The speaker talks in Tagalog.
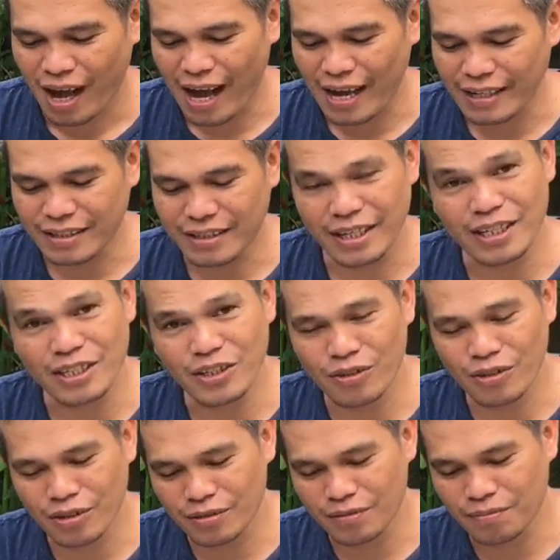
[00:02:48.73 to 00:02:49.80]
High tech
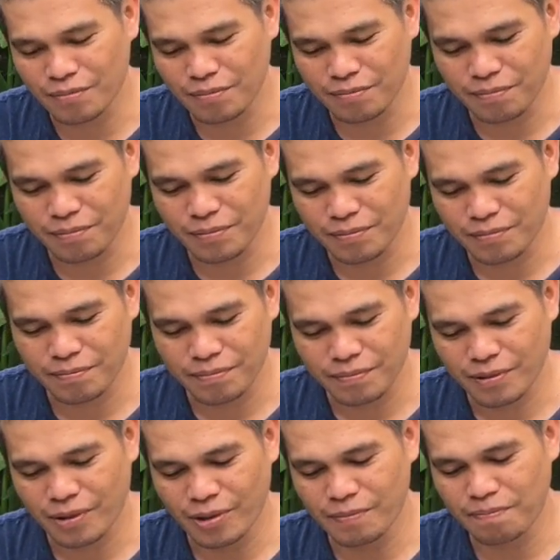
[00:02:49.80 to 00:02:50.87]
yung
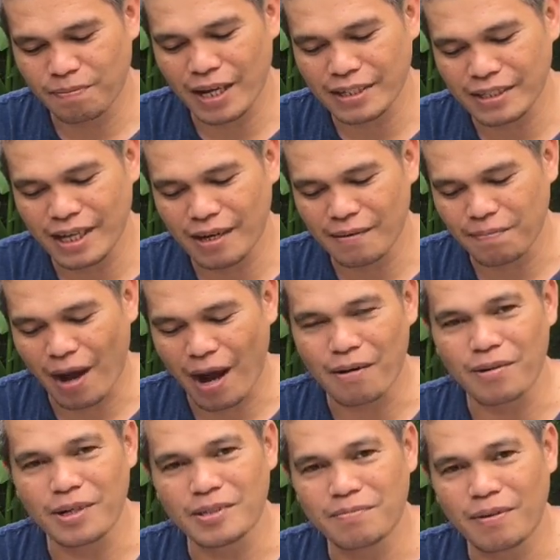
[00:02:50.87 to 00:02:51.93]
koi pan niya
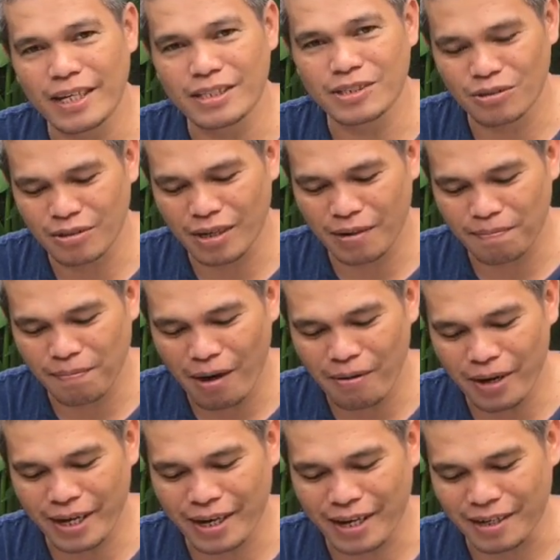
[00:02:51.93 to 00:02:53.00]
powered by solar
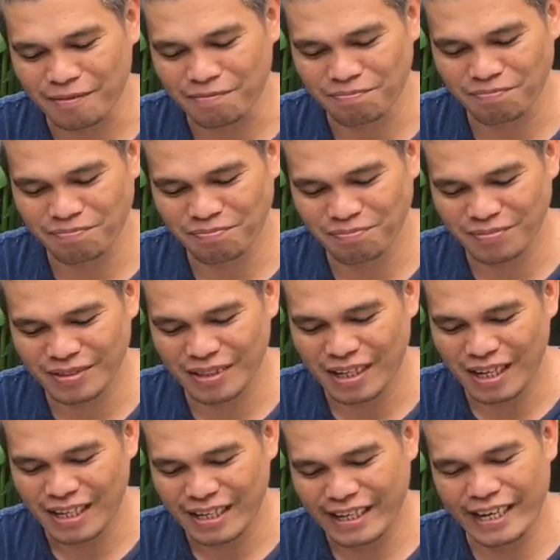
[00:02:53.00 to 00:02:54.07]
power.
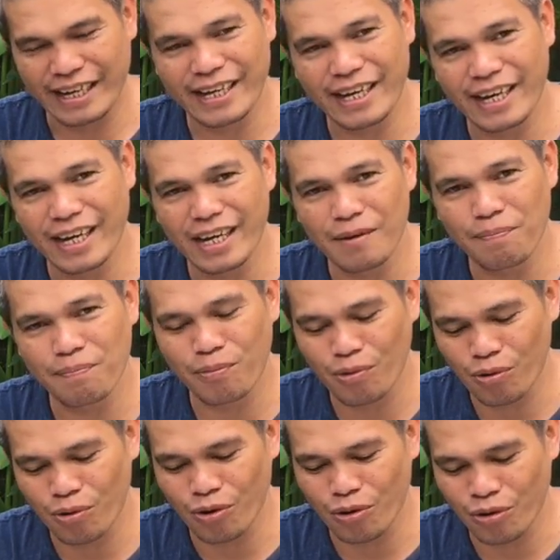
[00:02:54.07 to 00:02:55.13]
Aka
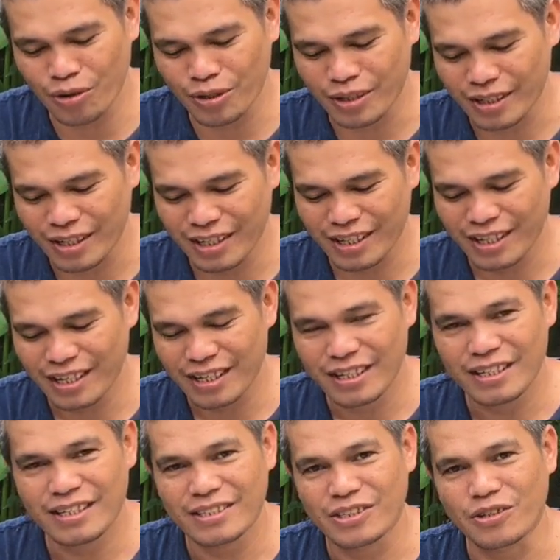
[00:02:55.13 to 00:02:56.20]
Pukukoy.
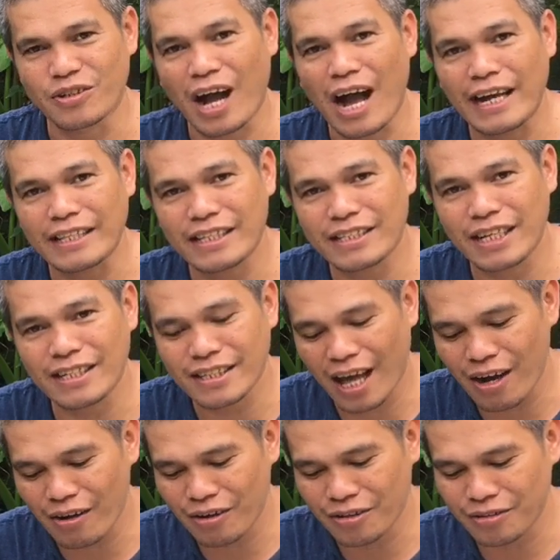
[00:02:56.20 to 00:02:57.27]
So kahit isang
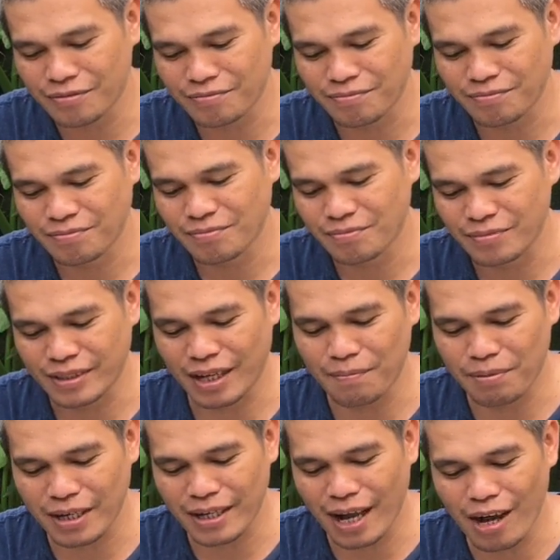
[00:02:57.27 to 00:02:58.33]
taon
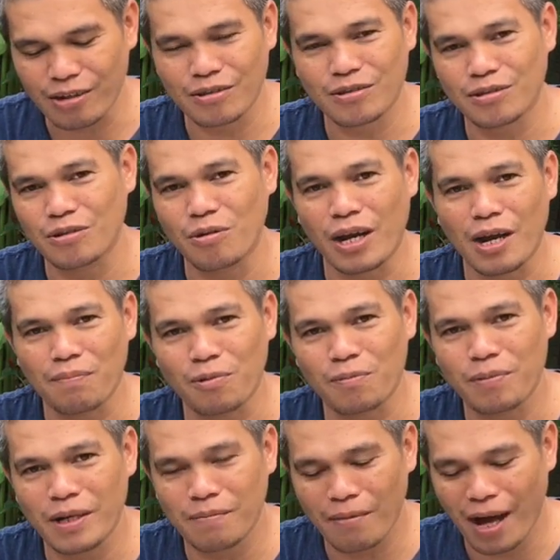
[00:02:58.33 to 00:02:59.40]
na burn out, so walang
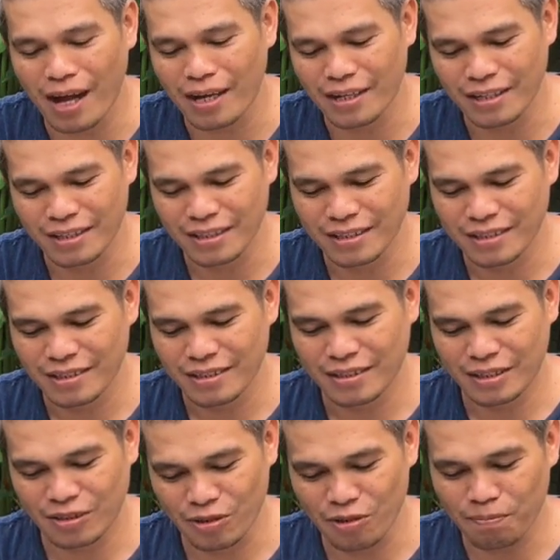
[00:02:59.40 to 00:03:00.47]
problema.
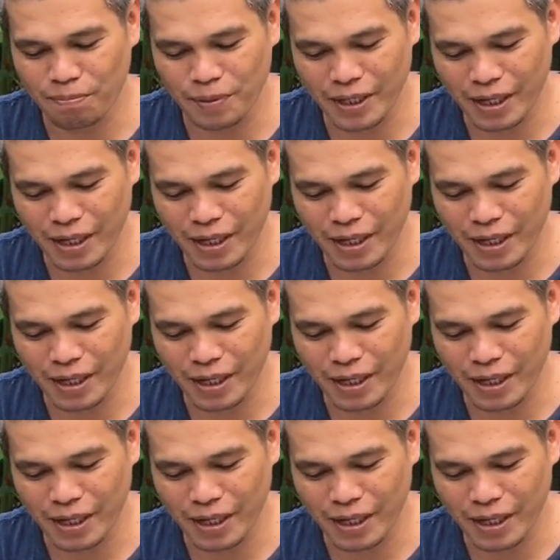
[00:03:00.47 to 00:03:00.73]
Ito yung